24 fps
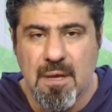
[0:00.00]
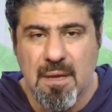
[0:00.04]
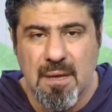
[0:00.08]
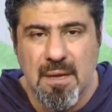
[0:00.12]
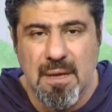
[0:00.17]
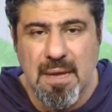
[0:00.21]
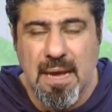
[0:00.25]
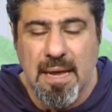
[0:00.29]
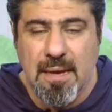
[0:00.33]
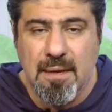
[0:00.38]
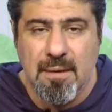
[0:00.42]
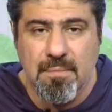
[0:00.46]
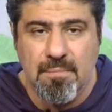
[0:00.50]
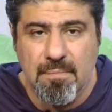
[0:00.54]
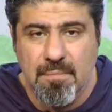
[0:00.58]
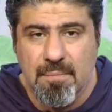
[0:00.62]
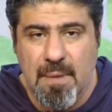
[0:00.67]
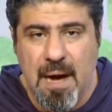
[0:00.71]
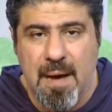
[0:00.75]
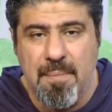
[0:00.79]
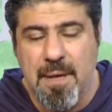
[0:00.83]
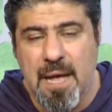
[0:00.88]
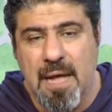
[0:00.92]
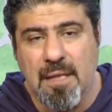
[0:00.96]
يعني
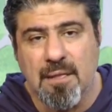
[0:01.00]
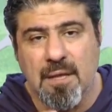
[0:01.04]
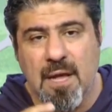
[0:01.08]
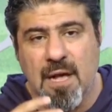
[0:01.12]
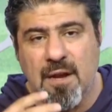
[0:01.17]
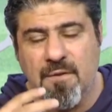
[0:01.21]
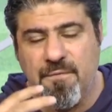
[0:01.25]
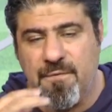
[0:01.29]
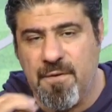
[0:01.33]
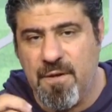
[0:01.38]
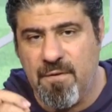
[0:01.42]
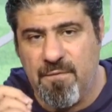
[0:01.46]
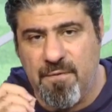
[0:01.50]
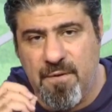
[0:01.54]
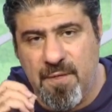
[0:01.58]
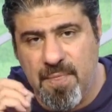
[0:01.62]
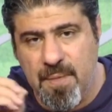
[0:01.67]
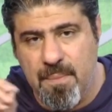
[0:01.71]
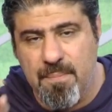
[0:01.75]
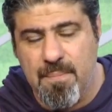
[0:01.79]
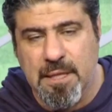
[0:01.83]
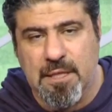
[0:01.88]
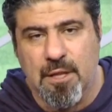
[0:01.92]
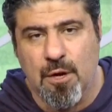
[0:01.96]
ما ابي ادخل في في
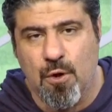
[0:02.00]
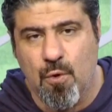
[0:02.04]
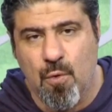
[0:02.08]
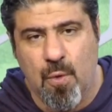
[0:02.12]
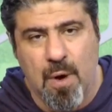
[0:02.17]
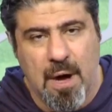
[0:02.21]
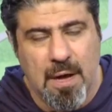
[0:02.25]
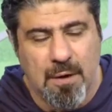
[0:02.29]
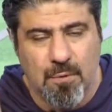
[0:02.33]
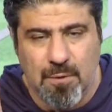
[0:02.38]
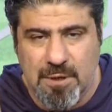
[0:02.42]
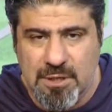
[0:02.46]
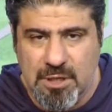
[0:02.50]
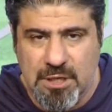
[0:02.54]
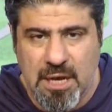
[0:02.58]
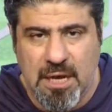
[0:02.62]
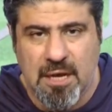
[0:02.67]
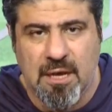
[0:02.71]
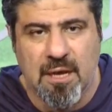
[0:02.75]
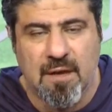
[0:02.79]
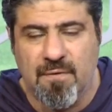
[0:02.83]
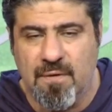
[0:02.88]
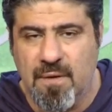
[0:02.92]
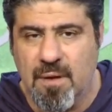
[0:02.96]
ذمه الاخوان
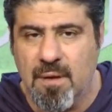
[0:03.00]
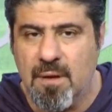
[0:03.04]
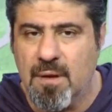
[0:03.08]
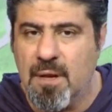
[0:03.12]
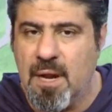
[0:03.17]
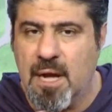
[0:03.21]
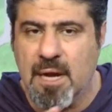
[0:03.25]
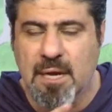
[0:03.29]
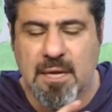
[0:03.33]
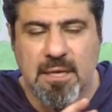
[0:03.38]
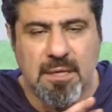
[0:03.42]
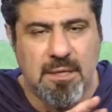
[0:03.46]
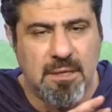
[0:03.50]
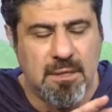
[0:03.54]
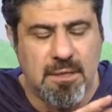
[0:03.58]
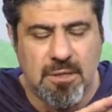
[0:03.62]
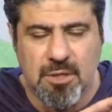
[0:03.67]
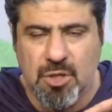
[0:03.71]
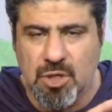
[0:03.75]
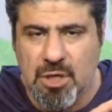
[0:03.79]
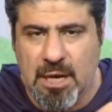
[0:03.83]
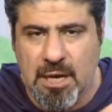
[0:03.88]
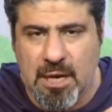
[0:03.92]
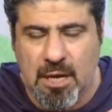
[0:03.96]
واشكك في لكن
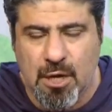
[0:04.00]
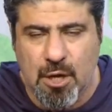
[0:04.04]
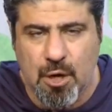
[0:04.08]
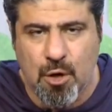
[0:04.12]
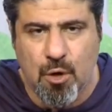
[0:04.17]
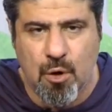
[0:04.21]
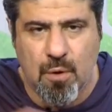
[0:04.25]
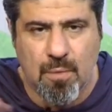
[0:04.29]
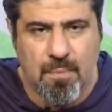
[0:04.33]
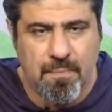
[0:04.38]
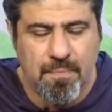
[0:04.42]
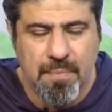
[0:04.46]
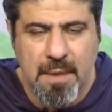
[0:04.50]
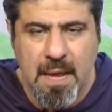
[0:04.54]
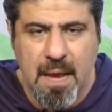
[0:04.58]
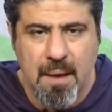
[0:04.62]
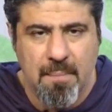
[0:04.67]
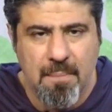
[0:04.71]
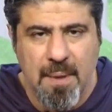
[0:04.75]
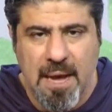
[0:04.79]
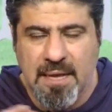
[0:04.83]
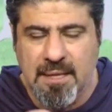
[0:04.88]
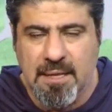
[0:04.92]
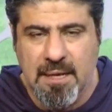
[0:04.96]
ان شاء الله كلهم
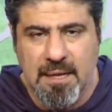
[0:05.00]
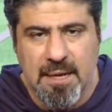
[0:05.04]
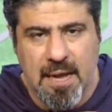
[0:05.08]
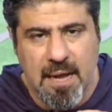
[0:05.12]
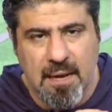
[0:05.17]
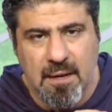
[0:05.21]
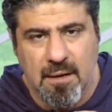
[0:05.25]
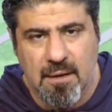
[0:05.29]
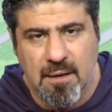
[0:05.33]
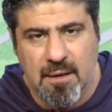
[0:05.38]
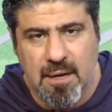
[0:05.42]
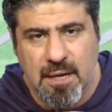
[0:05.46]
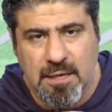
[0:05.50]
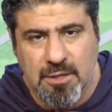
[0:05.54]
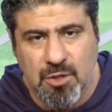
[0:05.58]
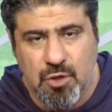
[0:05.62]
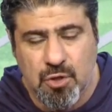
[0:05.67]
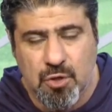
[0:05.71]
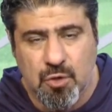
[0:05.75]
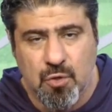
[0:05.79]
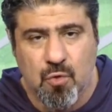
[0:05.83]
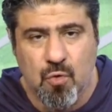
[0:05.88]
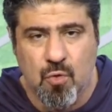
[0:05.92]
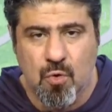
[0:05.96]
بعيدين عن
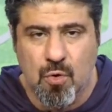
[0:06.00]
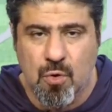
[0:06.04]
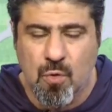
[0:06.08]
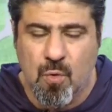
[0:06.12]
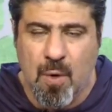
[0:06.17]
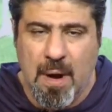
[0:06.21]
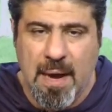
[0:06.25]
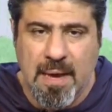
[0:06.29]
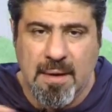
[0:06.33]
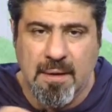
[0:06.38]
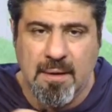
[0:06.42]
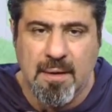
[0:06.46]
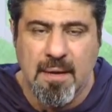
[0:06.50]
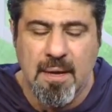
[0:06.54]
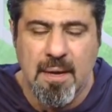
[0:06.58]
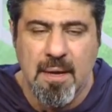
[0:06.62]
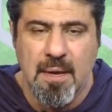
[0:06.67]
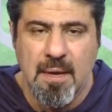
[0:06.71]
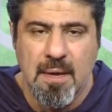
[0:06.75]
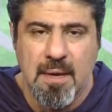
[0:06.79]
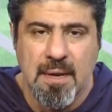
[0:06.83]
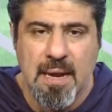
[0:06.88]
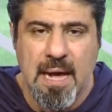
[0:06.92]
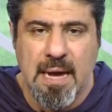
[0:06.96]
الشكوك وعن
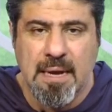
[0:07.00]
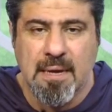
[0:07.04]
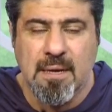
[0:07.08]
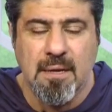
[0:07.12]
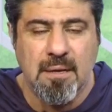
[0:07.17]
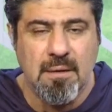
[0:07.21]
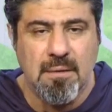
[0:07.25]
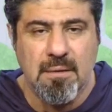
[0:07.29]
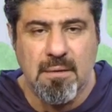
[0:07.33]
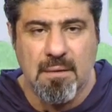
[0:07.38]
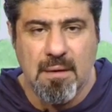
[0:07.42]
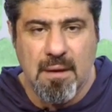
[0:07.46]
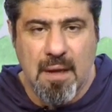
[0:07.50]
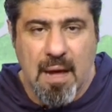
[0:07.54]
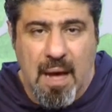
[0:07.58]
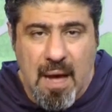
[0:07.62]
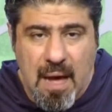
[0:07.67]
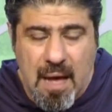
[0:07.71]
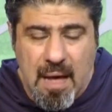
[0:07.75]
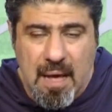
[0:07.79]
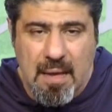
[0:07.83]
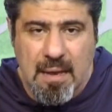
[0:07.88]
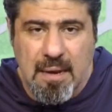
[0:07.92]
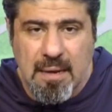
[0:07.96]
لكن
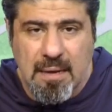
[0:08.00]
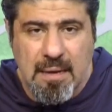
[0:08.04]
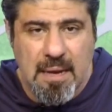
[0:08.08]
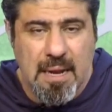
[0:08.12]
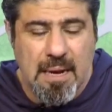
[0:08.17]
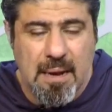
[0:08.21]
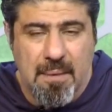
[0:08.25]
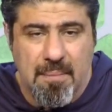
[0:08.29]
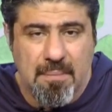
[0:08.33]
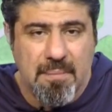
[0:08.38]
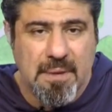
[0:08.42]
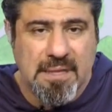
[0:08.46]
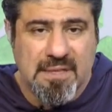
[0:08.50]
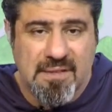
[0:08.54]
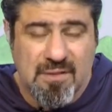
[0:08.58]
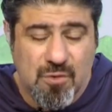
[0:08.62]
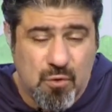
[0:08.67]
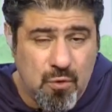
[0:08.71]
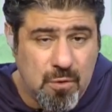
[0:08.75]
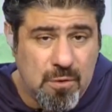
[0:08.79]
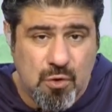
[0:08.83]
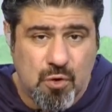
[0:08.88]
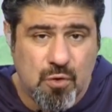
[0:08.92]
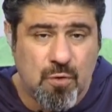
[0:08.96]
ان لما
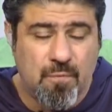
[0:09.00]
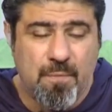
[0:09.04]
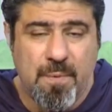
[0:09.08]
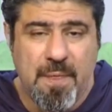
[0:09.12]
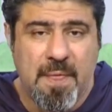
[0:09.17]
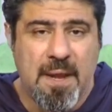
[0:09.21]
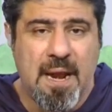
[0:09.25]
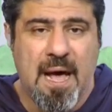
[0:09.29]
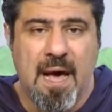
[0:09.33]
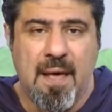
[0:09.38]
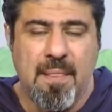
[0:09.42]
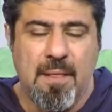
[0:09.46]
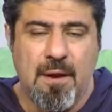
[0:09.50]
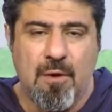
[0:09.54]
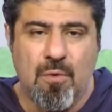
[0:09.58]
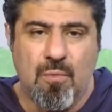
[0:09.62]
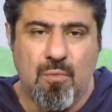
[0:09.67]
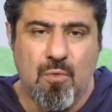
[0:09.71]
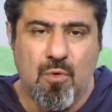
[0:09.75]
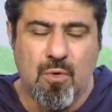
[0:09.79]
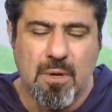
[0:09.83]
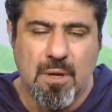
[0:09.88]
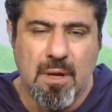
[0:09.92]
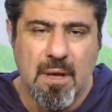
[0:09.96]
تشوف نشوف مثل هذه
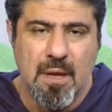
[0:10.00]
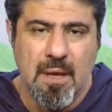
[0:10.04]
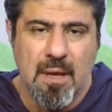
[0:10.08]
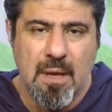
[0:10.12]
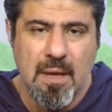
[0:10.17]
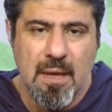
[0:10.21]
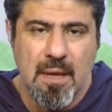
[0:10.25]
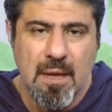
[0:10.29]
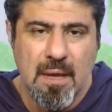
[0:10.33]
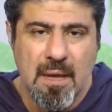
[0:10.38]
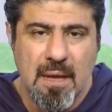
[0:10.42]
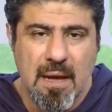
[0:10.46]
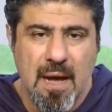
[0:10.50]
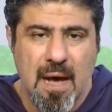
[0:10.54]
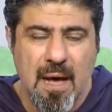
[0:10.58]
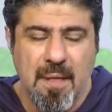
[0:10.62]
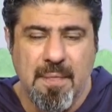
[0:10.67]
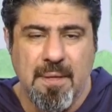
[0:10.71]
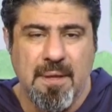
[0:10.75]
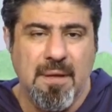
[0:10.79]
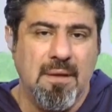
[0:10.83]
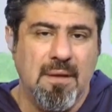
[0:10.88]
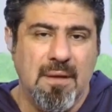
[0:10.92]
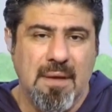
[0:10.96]
الامور
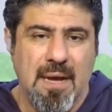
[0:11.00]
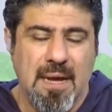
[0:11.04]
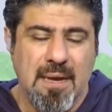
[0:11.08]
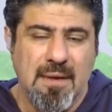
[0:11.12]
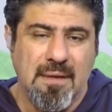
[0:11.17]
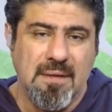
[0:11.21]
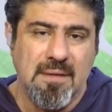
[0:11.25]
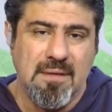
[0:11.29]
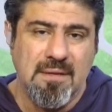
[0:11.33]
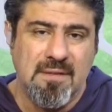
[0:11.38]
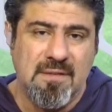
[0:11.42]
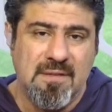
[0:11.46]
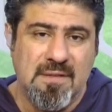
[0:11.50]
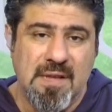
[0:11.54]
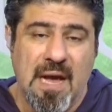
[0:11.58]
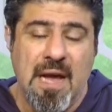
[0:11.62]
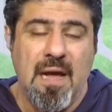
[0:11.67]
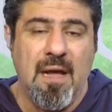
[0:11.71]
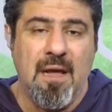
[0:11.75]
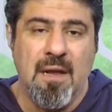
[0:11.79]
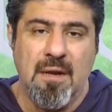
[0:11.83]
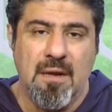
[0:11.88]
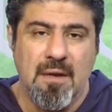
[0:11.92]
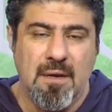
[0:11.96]
هذه يعني
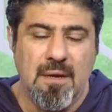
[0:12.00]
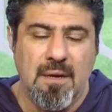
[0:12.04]
تزعل